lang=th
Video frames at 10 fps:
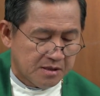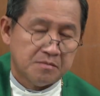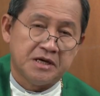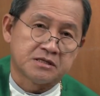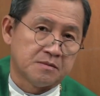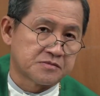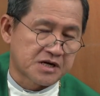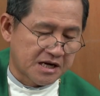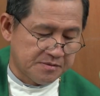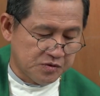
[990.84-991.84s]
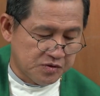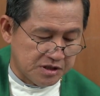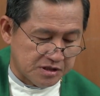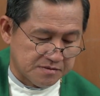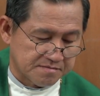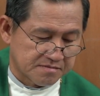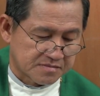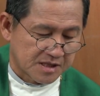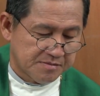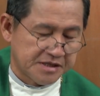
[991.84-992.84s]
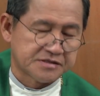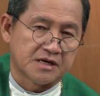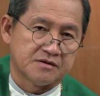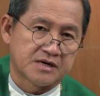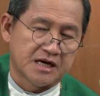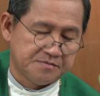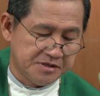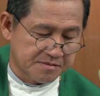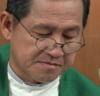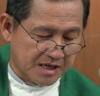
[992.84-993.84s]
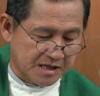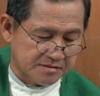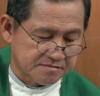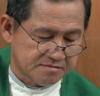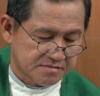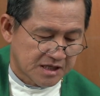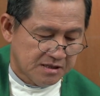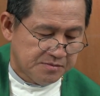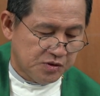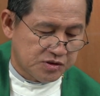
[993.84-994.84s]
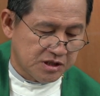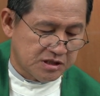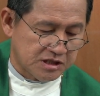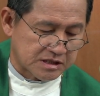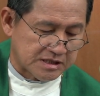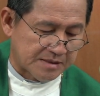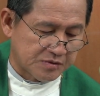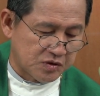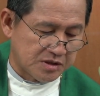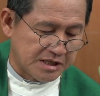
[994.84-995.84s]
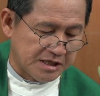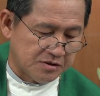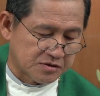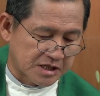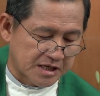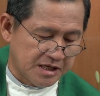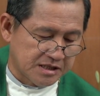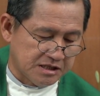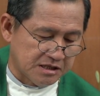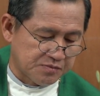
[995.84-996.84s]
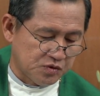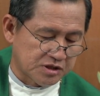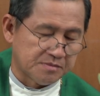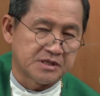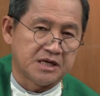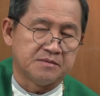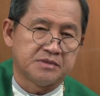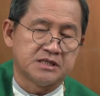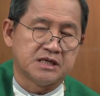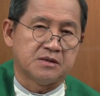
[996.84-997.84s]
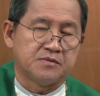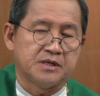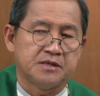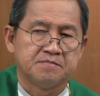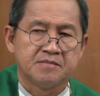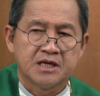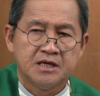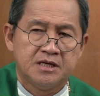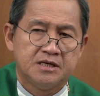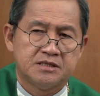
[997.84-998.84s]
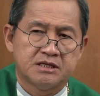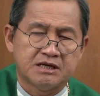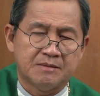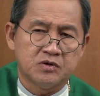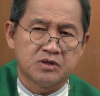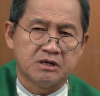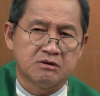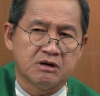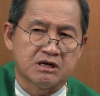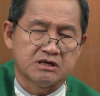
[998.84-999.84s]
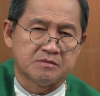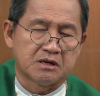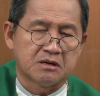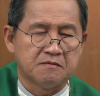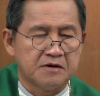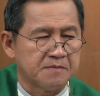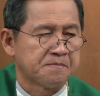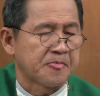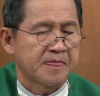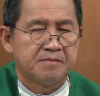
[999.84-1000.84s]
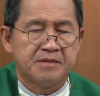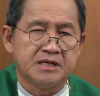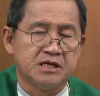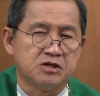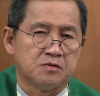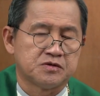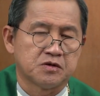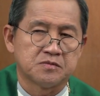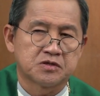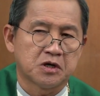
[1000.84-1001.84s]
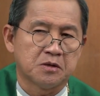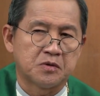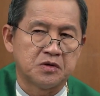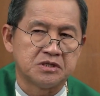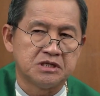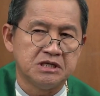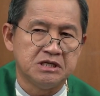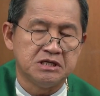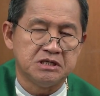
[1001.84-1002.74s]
ไม่ทำร้ายผู้อื่น ไม่ใส่ร้ายเพื่อนบ้าน ผู้ที่เหยียดหยาม คนเลวแต่ให้เกียรติผู้ยำเกรงพระยาเวเหยียดหยาม คนเลวก็อาจจะหมายความว่า ไม่นิยมชมชอบคนที่